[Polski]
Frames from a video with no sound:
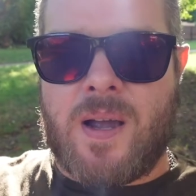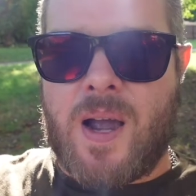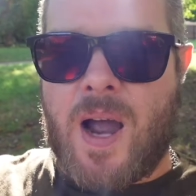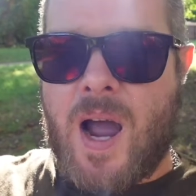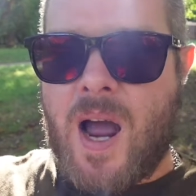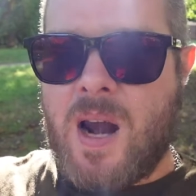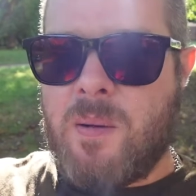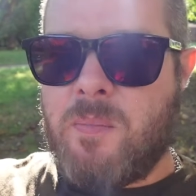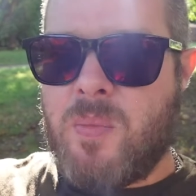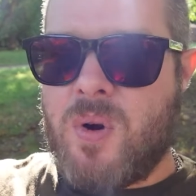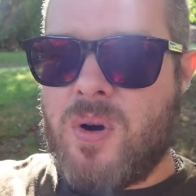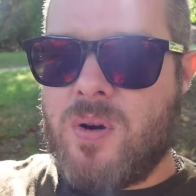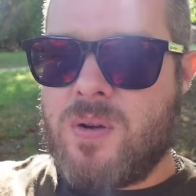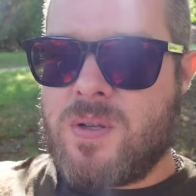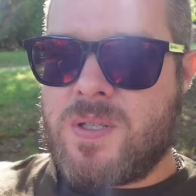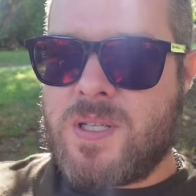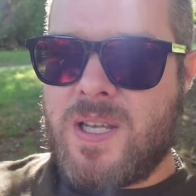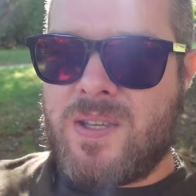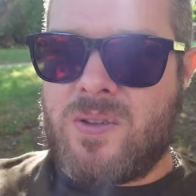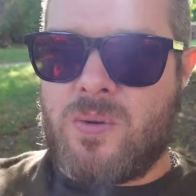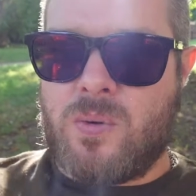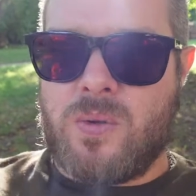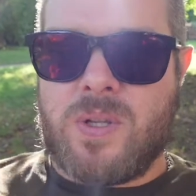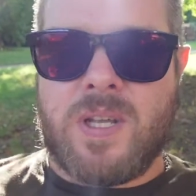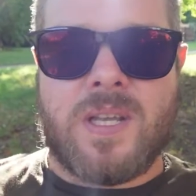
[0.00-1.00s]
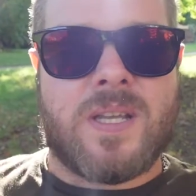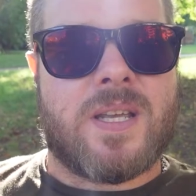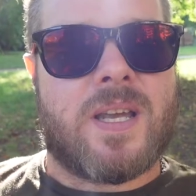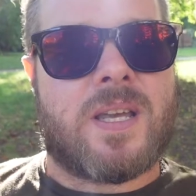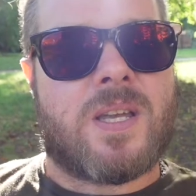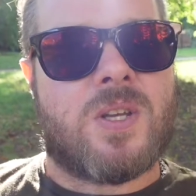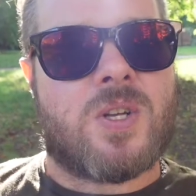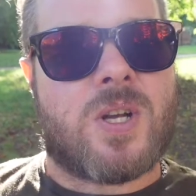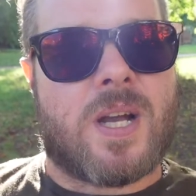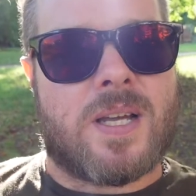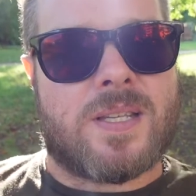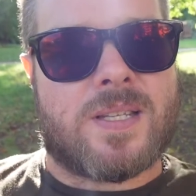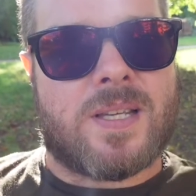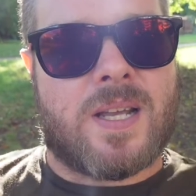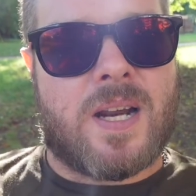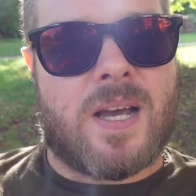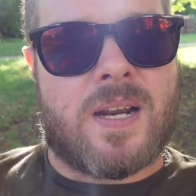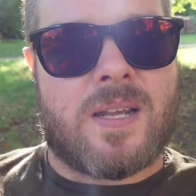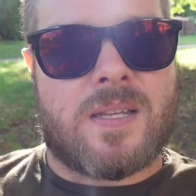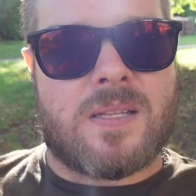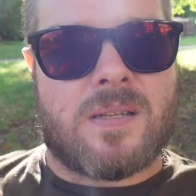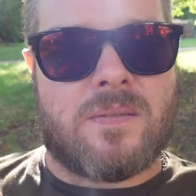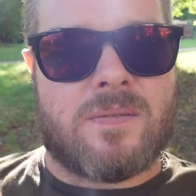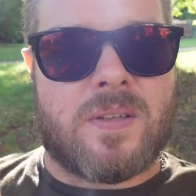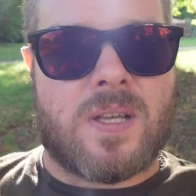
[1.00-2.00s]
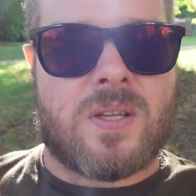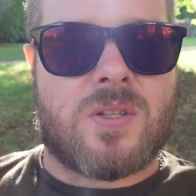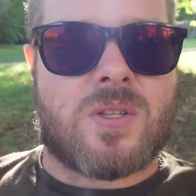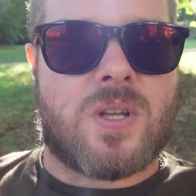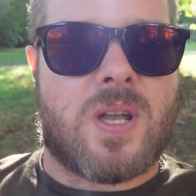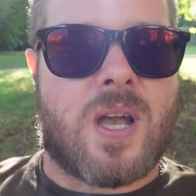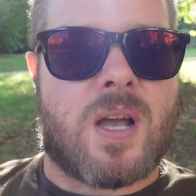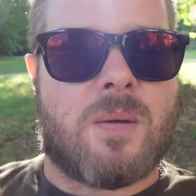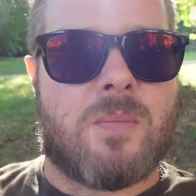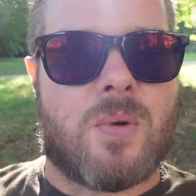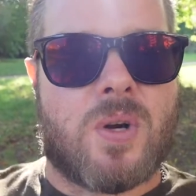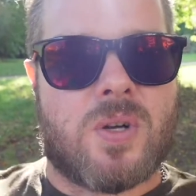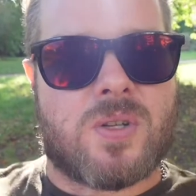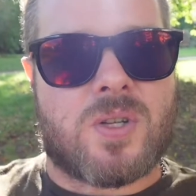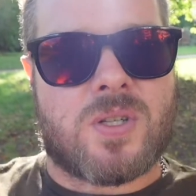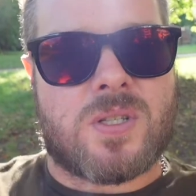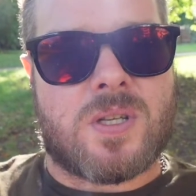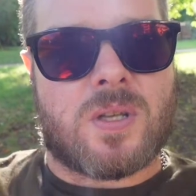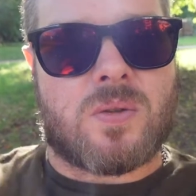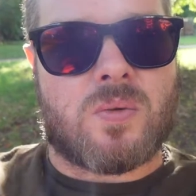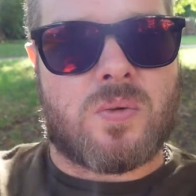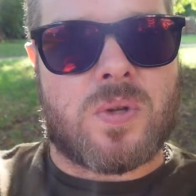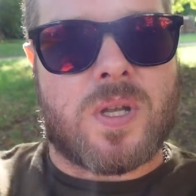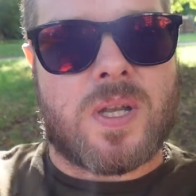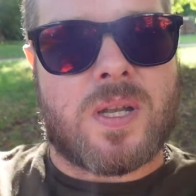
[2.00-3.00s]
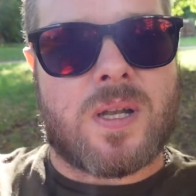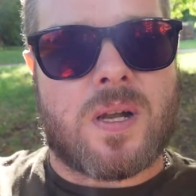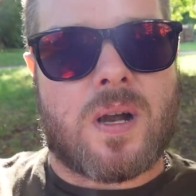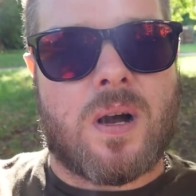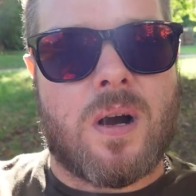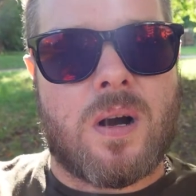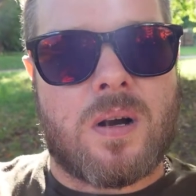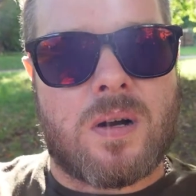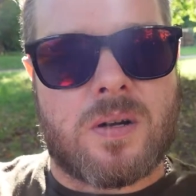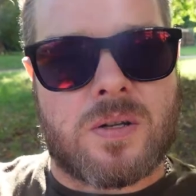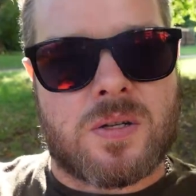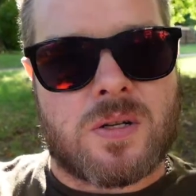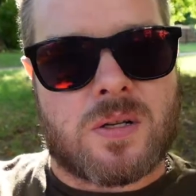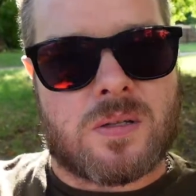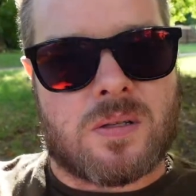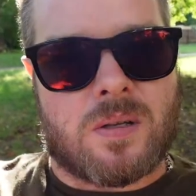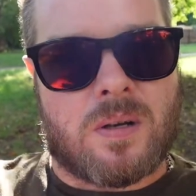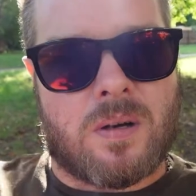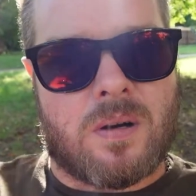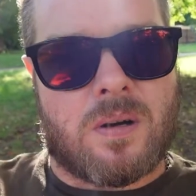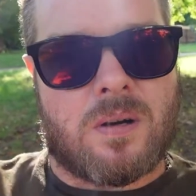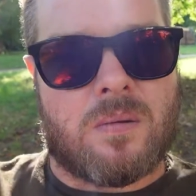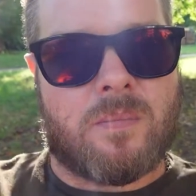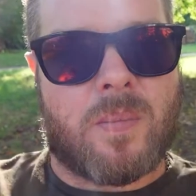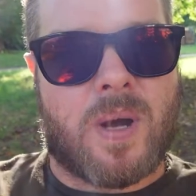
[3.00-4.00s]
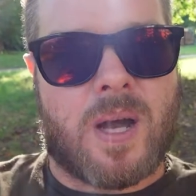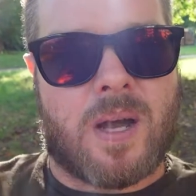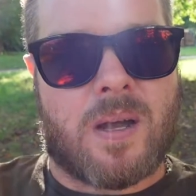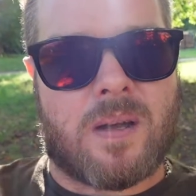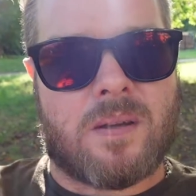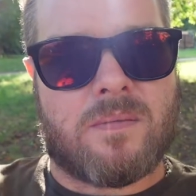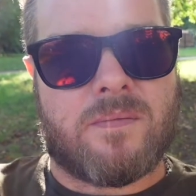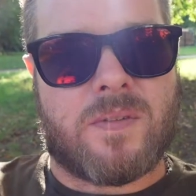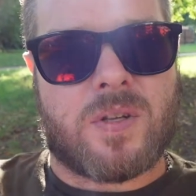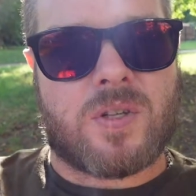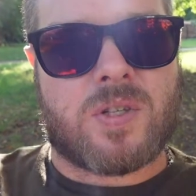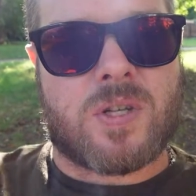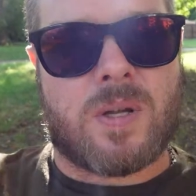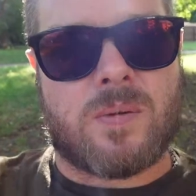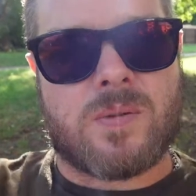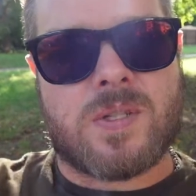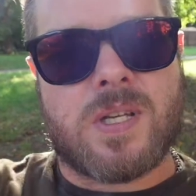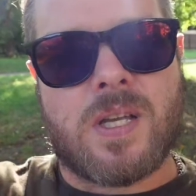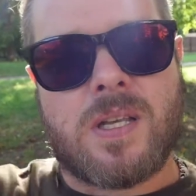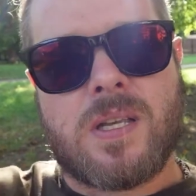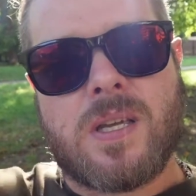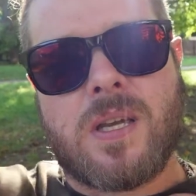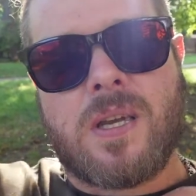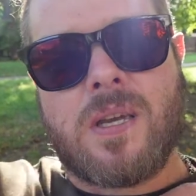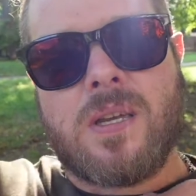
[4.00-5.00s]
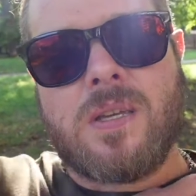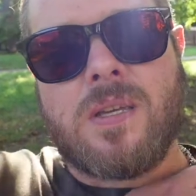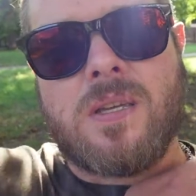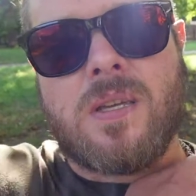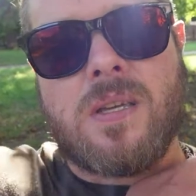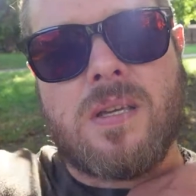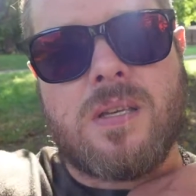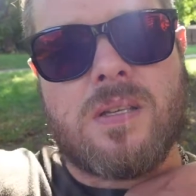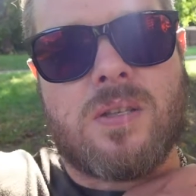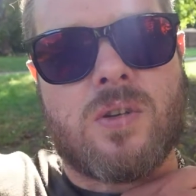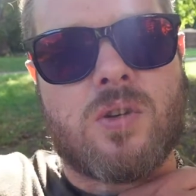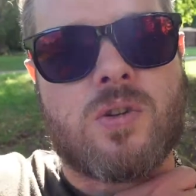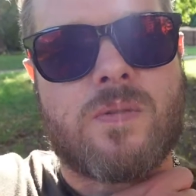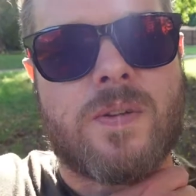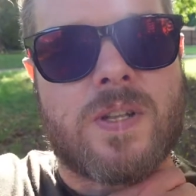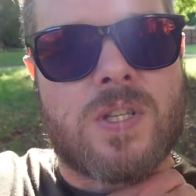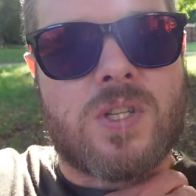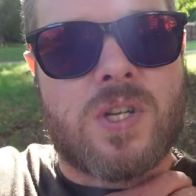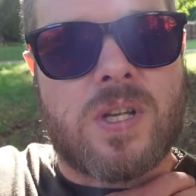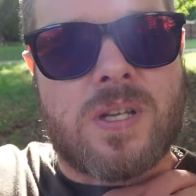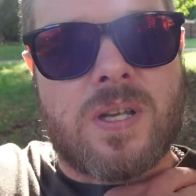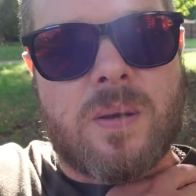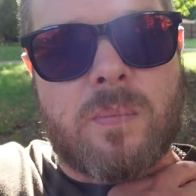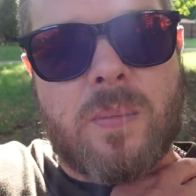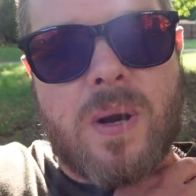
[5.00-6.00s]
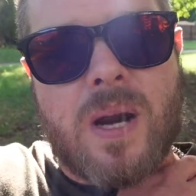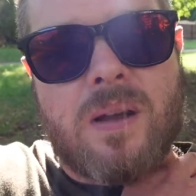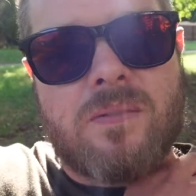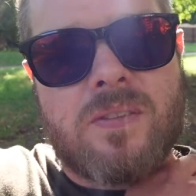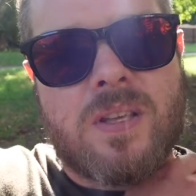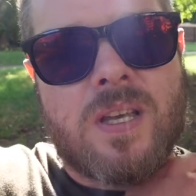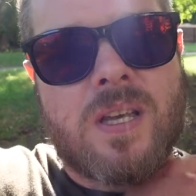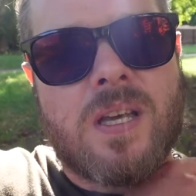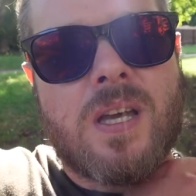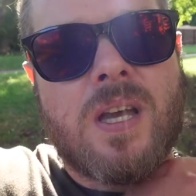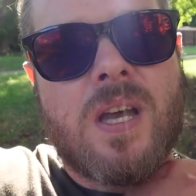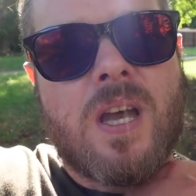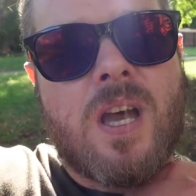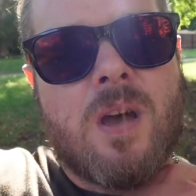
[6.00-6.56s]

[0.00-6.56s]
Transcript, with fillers: albo zatrudnienie jakiejś kancelarii zewnętrznej, albo chociaż zatrudnienie kogoś, kto ma wykształcenie i doświadczenie prawne,